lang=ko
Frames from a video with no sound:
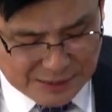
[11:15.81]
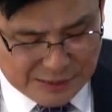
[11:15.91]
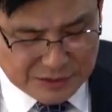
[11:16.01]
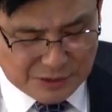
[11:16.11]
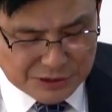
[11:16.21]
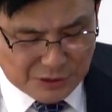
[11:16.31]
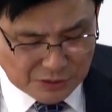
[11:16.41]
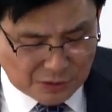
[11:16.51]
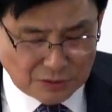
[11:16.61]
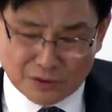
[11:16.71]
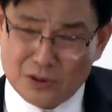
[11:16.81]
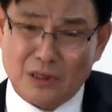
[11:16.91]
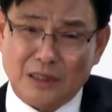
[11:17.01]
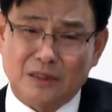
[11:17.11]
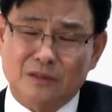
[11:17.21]
그래서 이런 것들을
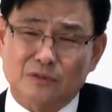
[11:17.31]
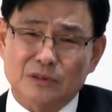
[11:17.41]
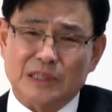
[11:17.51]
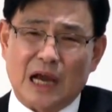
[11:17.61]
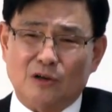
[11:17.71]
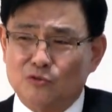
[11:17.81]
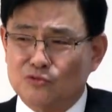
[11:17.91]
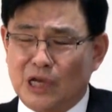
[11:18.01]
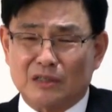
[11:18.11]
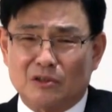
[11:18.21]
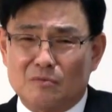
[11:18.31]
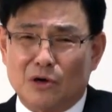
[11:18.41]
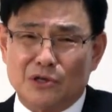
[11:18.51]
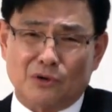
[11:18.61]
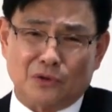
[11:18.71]
하여튼 작은 우상들
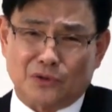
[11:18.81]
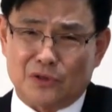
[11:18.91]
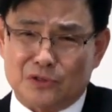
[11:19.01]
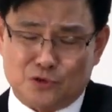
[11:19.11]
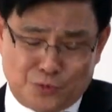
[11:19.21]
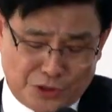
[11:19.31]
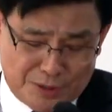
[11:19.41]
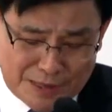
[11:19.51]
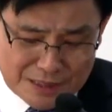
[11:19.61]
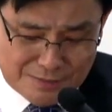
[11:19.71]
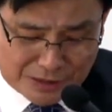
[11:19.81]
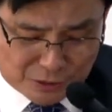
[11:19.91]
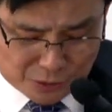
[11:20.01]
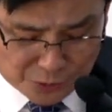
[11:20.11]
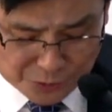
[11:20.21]
뭐 이런 것들을 주변에 많이
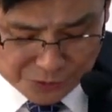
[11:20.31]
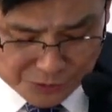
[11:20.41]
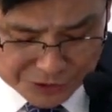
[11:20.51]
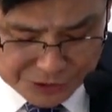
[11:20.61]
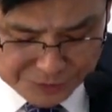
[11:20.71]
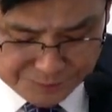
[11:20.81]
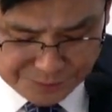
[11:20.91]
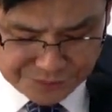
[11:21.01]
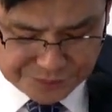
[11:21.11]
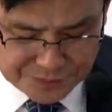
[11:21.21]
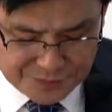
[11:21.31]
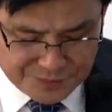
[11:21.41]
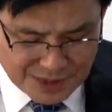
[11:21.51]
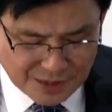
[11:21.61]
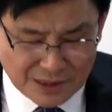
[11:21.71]
만들어 놓는 것이에요.
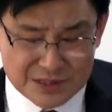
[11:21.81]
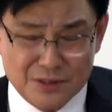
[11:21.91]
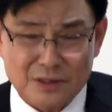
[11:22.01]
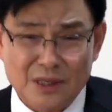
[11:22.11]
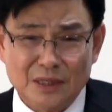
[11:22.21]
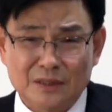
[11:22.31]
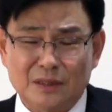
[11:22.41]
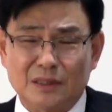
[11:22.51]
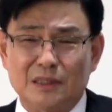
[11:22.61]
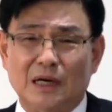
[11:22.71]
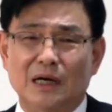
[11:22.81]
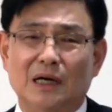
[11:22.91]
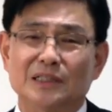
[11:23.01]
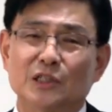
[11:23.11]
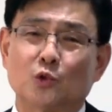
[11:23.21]
그래서
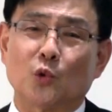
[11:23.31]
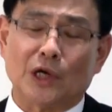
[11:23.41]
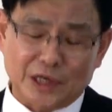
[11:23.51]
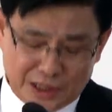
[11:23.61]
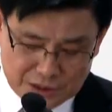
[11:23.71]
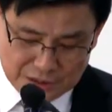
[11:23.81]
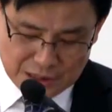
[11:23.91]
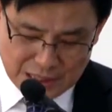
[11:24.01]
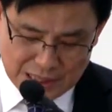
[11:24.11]
특히나 이 동양에는